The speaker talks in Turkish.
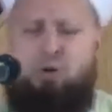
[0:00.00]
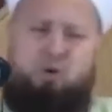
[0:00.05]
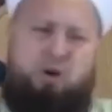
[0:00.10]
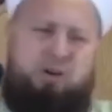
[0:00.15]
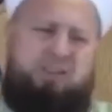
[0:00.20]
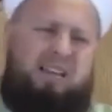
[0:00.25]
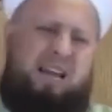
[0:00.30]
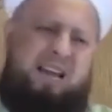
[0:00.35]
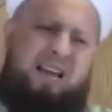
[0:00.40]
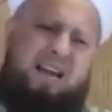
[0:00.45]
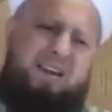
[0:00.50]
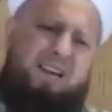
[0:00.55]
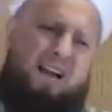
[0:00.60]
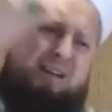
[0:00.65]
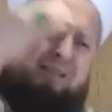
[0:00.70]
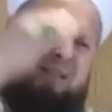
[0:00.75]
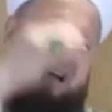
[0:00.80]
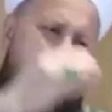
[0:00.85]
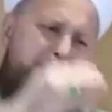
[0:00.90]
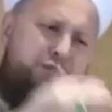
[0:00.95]
yok
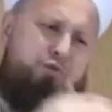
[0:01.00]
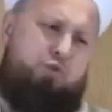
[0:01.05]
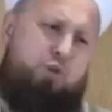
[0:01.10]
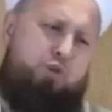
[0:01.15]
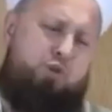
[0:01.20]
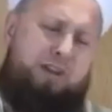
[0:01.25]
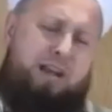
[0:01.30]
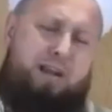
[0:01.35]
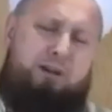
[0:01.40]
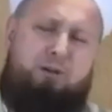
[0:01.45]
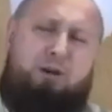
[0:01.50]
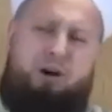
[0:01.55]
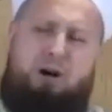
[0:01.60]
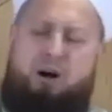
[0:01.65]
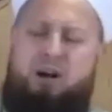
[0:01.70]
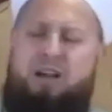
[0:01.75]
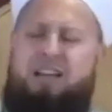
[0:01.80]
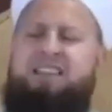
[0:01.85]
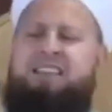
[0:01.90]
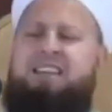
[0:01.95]
kelaynaklarının sonu
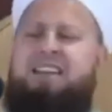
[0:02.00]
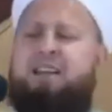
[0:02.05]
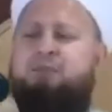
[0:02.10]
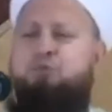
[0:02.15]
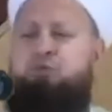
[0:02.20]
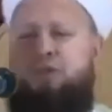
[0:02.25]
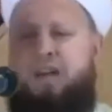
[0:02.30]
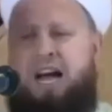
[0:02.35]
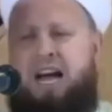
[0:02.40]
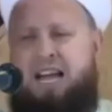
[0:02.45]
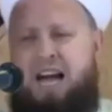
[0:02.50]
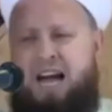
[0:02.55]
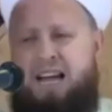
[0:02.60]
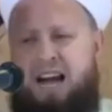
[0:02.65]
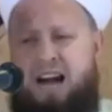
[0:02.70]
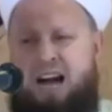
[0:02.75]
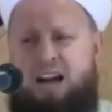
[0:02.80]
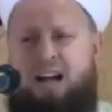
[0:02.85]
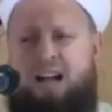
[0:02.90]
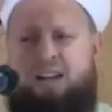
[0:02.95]
geliyor diye dünyayı
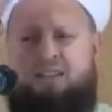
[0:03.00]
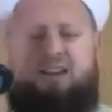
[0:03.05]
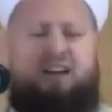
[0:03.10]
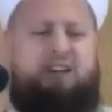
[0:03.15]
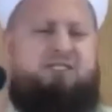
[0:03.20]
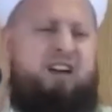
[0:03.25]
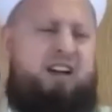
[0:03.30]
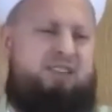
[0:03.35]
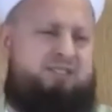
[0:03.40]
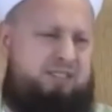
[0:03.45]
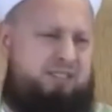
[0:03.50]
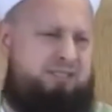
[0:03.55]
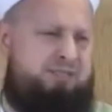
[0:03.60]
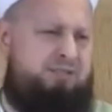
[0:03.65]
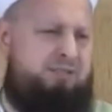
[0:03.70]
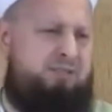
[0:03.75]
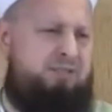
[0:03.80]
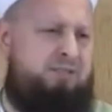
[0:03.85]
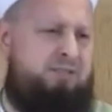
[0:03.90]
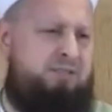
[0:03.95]
ayağa
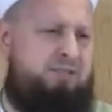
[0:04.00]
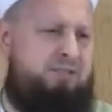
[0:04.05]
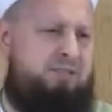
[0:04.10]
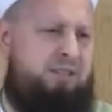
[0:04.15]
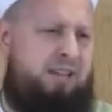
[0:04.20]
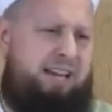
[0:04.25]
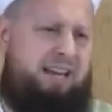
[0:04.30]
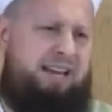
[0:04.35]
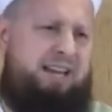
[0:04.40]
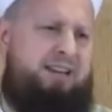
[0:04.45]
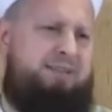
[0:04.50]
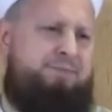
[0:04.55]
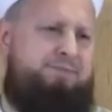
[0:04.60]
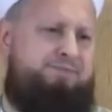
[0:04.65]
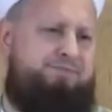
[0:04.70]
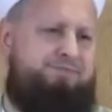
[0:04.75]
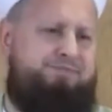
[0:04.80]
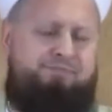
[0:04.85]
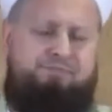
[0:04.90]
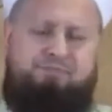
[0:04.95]
kaldıracaksın.
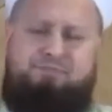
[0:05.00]
He?